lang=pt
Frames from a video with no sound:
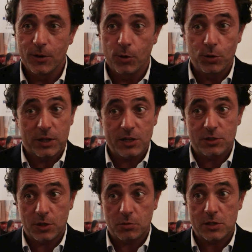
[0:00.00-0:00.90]
outra
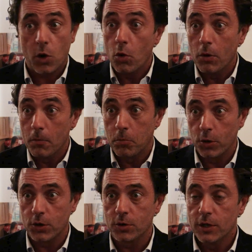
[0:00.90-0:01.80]
instituição ou
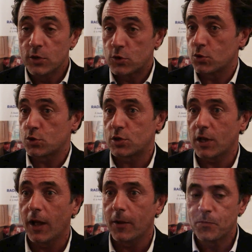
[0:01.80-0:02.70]
apoio
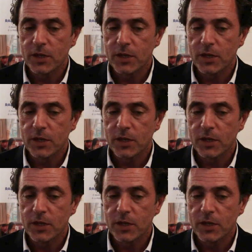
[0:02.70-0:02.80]
social.